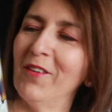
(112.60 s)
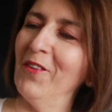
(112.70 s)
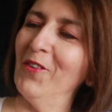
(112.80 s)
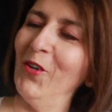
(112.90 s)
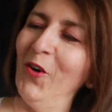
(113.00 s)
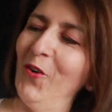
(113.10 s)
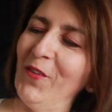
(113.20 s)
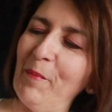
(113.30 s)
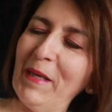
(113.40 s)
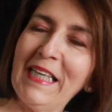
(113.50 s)

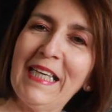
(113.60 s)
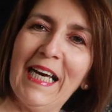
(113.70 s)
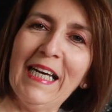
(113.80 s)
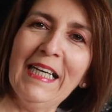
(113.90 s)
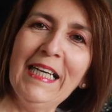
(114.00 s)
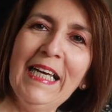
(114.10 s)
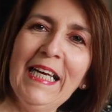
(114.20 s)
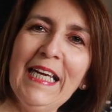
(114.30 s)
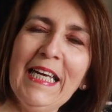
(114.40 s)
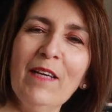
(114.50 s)
en, américain.
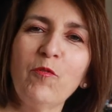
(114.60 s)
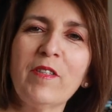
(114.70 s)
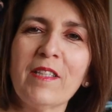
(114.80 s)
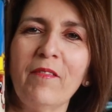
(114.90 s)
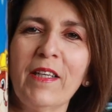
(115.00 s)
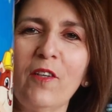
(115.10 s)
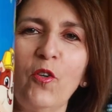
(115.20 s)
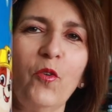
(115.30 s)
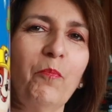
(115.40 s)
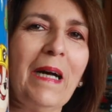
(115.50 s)
Et vous savez
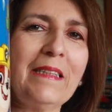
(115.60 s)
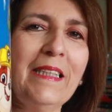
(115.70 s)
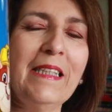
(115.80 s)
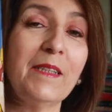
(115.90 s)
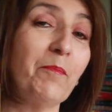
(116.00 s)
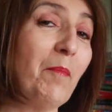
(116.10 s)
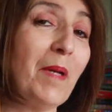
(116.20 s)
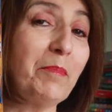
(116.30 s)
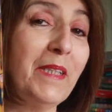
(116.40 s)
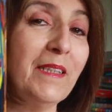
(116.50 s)
que Baptiste, même
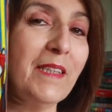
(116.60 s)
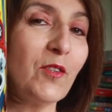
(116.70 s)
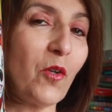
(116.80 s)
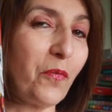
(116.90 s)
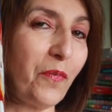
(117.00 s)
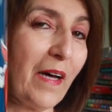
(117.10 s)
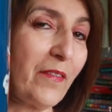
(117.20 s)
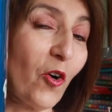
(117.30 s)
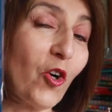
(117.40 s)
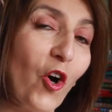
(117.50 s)
la petite, ils sont
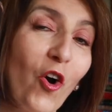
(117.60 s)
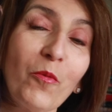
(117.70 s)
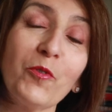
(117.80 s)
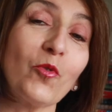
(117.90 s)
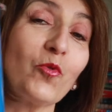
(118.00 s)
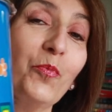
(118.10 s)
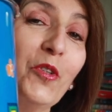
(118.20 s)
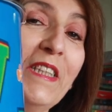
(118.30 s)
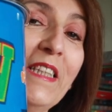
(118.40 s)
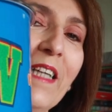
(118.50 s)
fans encore, ou ils sont tout
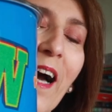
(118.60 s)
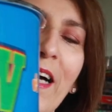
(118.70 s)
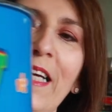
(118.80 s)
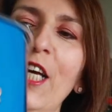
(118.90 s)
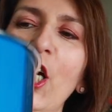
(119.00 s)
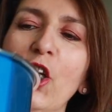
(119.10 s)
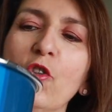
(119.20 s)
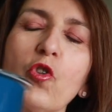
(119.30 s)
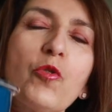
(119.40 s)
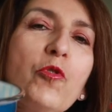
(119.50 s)
petits. Hein.
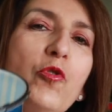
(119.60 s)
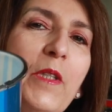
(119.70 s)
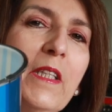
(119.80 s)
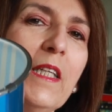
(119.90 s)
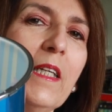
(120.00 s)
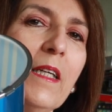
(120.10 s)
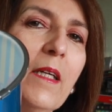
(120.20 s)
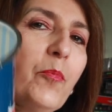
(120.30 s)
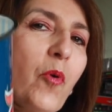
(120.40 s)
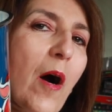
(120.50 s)
Donc je me suis dit,
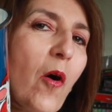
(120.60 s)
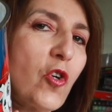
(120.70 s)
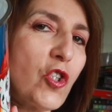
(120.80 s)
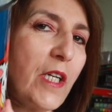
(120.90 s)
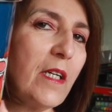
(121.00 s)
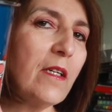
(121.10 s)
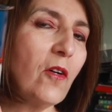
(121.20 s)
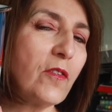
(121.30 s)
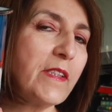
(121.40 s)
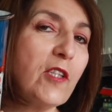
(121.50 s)
il pourra ranger
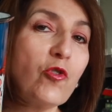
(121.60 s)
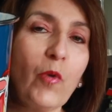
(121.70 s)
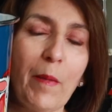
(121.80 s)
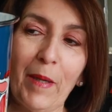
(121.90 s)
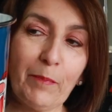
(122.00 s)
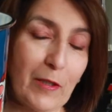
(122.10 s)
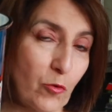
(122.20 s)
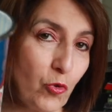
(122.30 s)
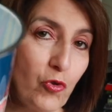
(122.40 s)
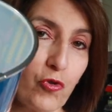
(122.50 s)
euh, ses jouets patrouille